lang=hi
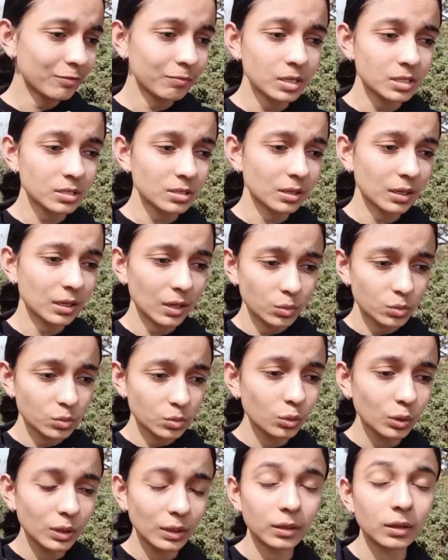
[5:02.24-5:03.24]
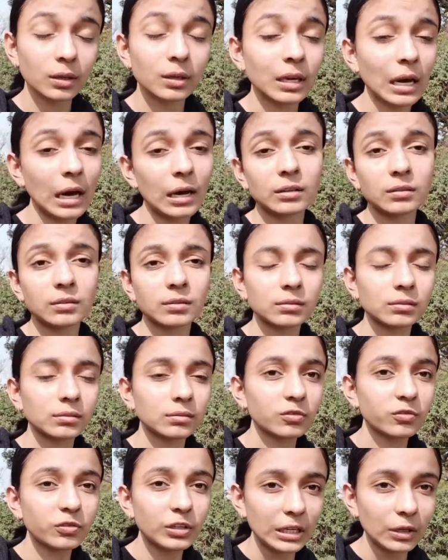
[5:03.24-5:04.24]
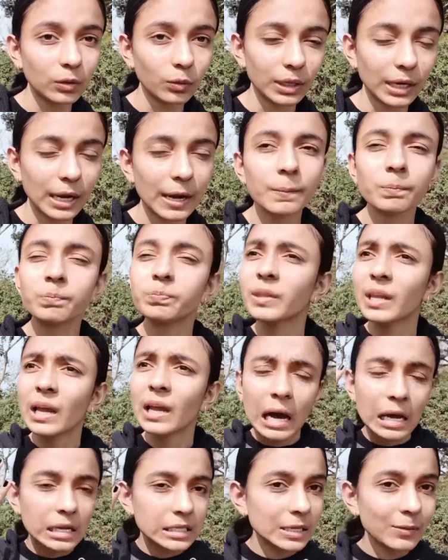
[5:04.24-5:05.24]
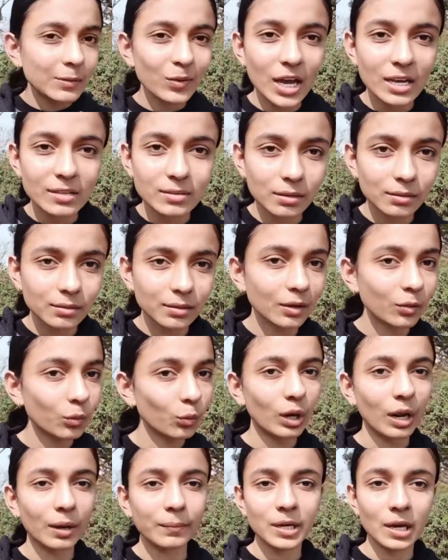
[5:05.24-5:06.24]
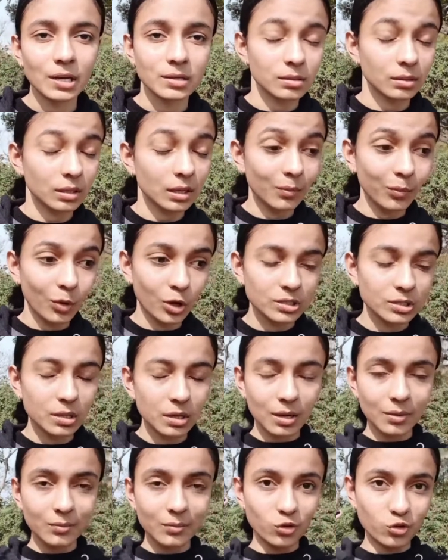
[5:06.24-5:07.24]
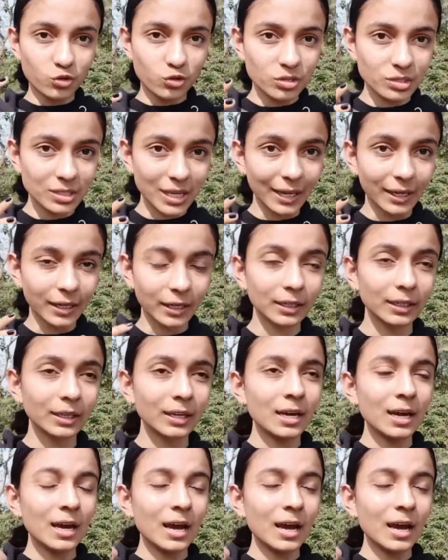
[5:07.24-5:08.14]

में चल रहा है उसको लेके क्या फील हो रहा है हंसी भी आ सकती है रोना भी आ सकता है बहुत सारे इमोशंस आएंगे